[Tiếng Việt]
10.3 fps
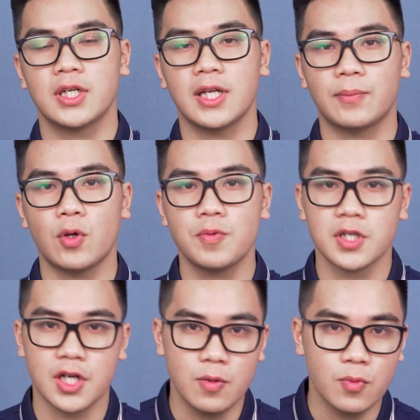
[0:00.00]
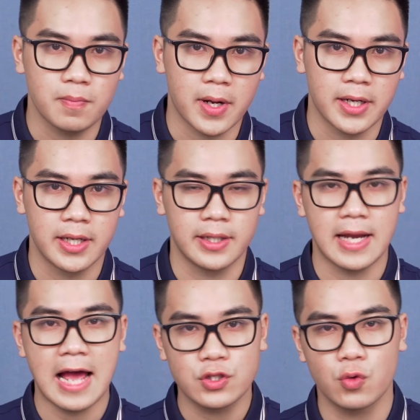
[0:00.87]
chiếc laptop sở hữu một màn
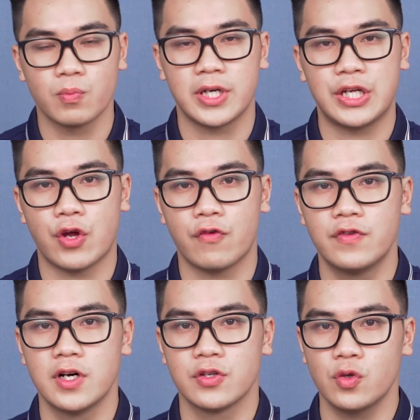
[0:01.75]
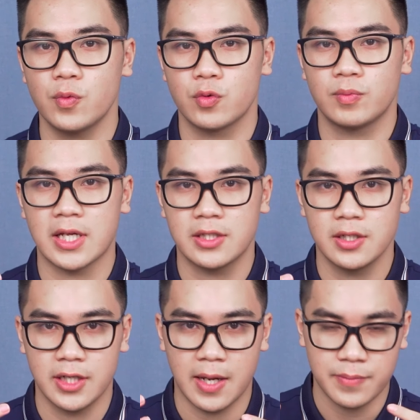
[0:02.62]
hình đa dụng khi nó vừa giúp cho chúng ta
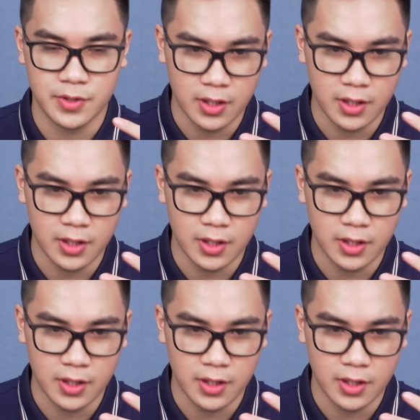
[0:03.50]
chơi game